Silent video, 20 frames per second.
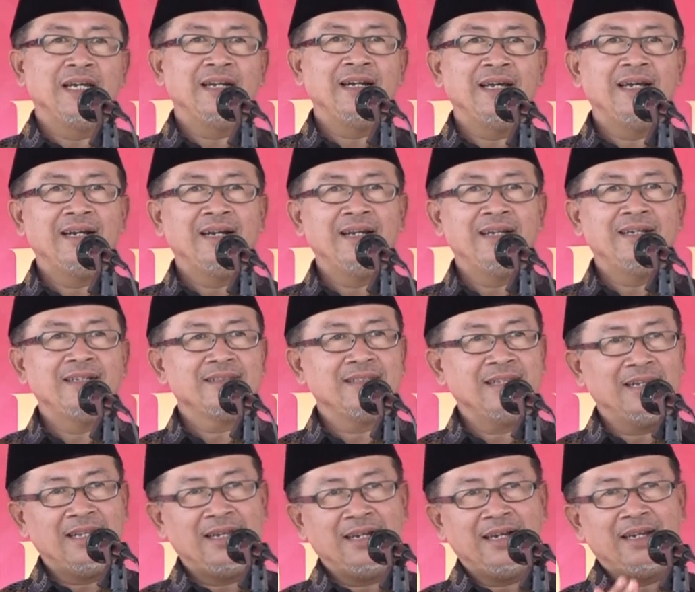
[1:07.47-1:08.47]
guna
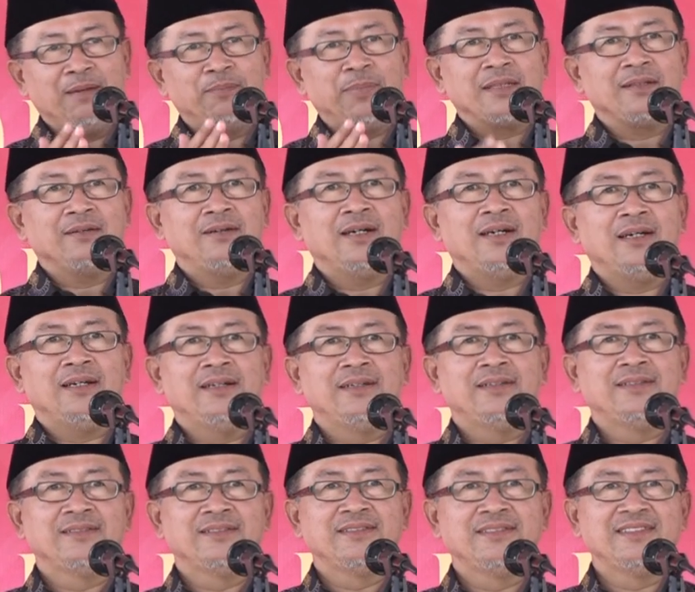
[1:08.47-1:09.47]
peningkatan derajat
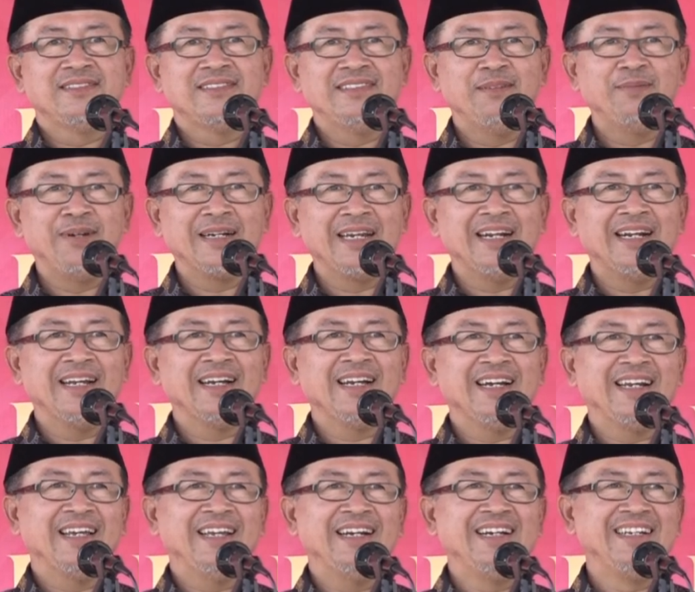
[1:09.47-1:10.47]
ekonomi wirausaha